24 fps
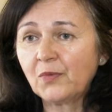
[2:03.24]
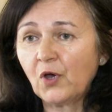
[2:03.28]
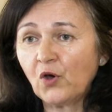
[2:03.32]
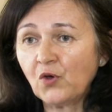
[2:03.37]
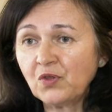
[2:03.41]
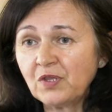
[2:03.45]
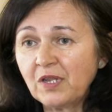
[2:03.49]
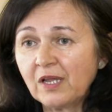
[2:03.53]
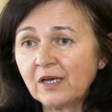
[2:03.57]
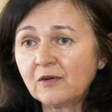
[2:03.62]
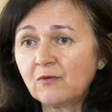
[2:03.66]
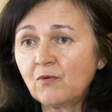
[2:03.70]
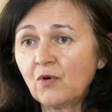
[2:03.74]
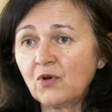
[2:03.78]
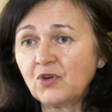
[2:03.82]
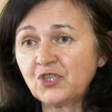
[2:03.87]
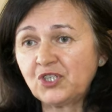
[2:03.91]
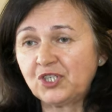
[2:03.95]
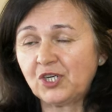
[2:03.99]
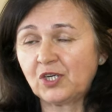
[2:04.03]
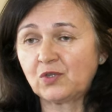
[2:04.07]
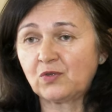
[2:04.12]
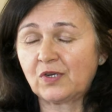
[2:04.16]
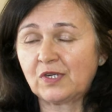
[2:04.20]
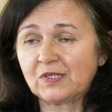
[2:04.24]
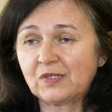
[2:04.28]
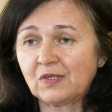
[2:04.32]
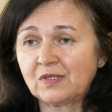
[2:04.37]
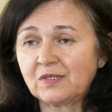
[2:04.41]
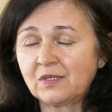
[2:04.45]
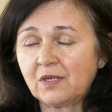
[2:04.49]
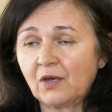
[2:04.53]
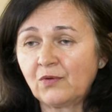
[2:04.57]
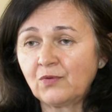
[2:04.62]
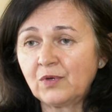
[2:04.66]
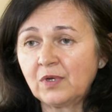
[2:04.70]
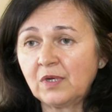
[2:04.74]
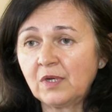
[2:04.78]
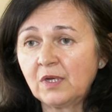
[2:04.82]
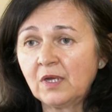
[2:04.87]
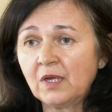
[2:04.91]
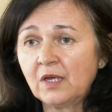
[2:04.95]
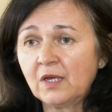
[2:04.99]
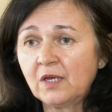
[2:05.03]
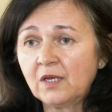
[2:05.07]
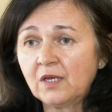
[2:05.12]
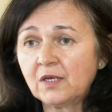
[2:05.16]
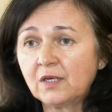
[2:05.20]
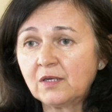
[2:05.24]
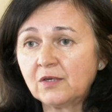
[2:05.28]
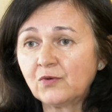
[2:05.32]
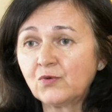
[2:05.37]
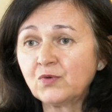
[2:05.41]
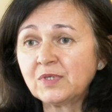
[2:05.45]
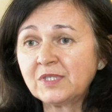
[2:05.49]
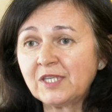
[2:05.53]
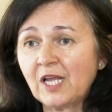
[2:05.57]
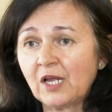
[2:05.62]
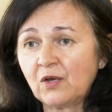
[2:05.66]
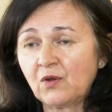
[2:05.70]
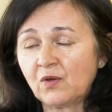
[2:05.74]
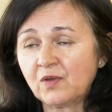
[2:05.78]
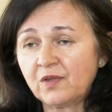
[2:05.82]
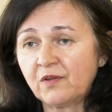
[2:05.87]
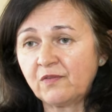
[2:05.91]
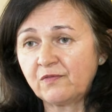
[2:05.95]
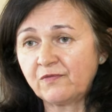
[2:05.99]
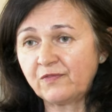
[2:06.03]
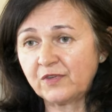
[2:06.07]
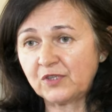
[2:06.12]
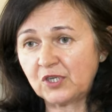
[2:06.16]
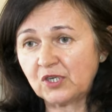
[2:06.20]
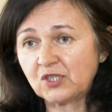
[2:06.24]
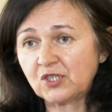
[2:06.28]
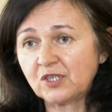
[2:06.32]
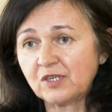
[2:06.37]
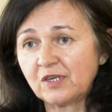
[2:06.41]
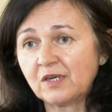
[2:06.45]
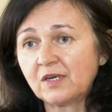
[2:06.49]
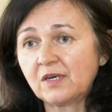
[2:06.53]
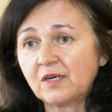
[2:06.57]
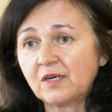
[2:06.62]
odległości, które zostały e, ustalone w wytycznych.